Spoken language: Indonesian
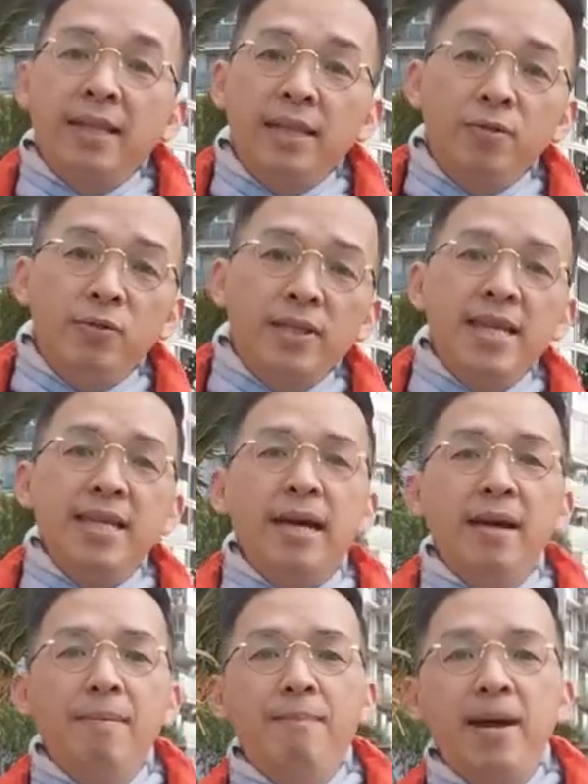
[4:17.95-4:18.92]
Tentu
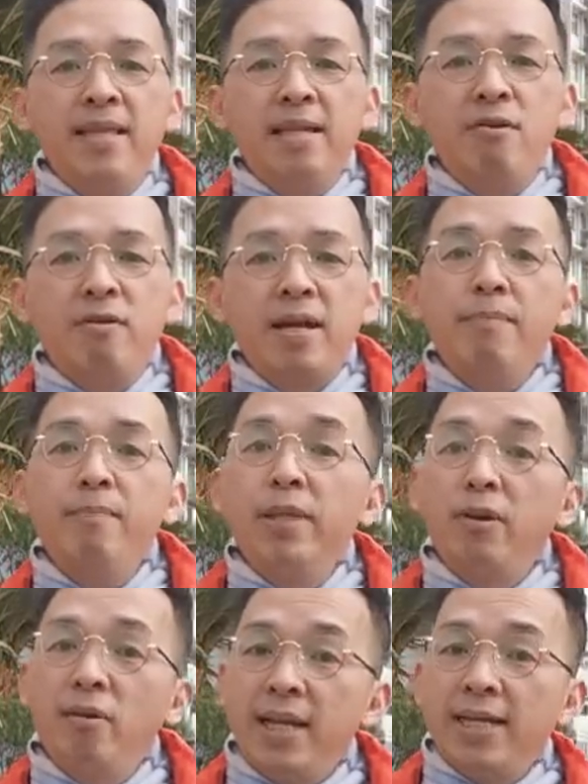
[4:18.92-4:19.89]
saja banyak orang
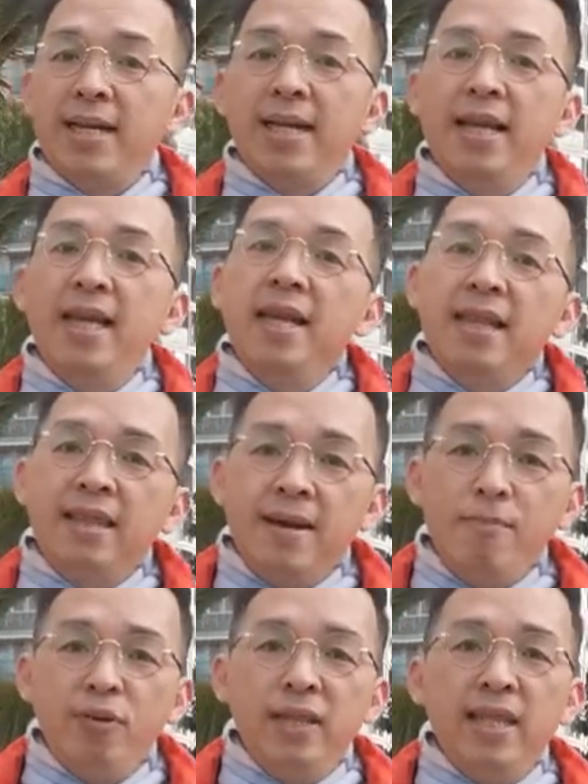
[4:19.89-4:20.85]
menolaknya,
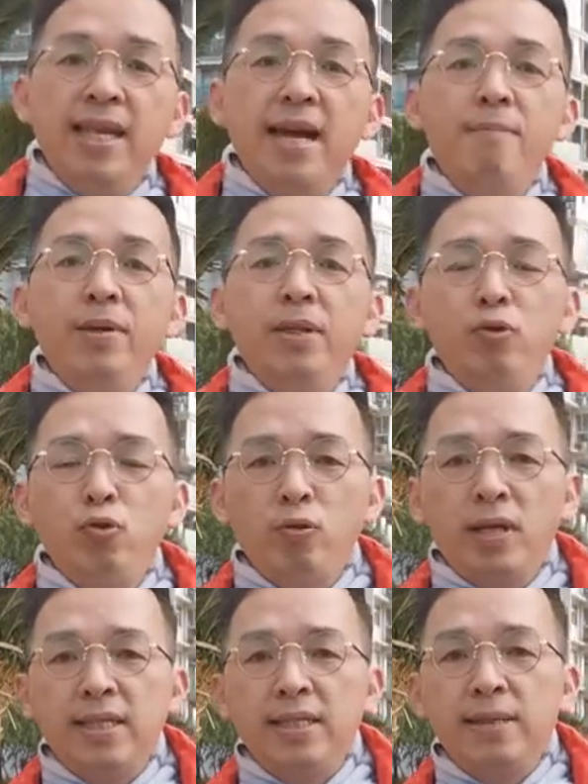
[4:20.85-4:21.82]
namun dia
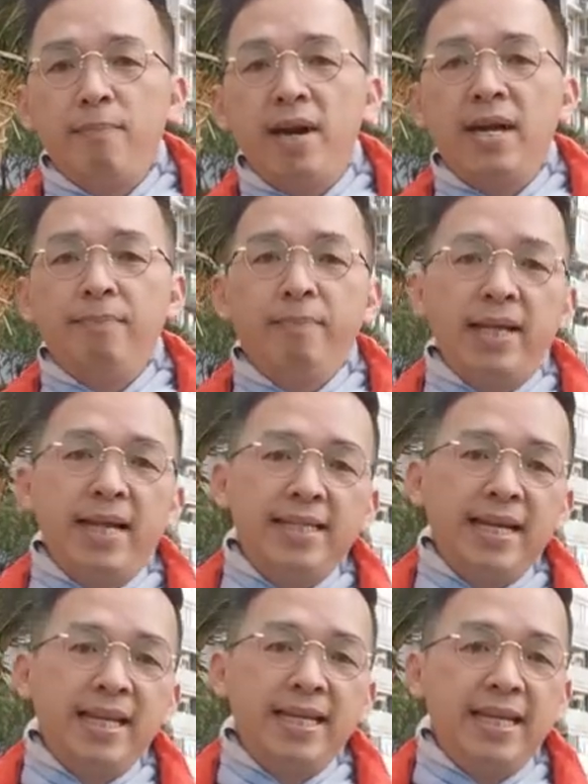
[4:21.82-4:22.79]
menunjukkan semangat
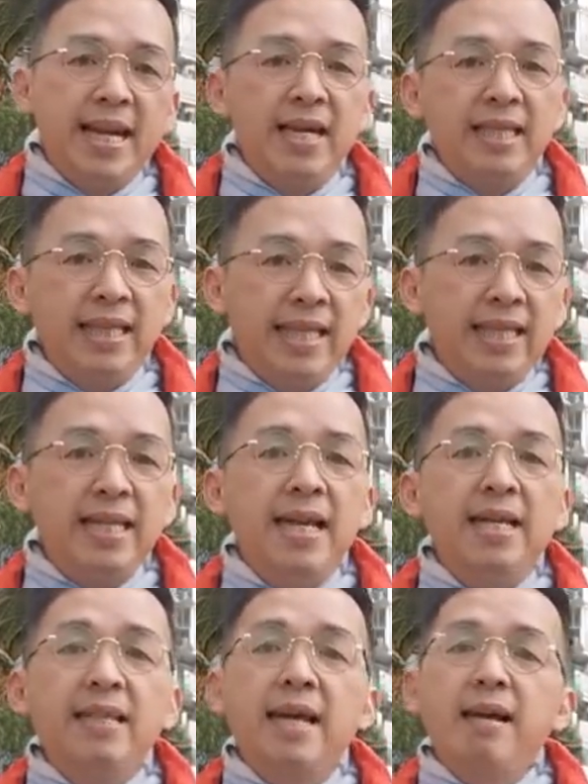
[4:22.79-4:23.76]
belajar yang
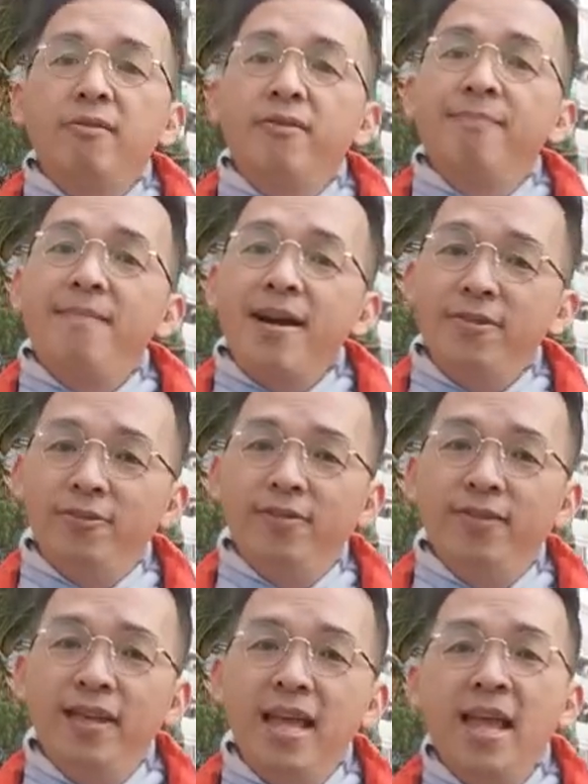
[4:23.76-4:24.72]
tidak takut malu.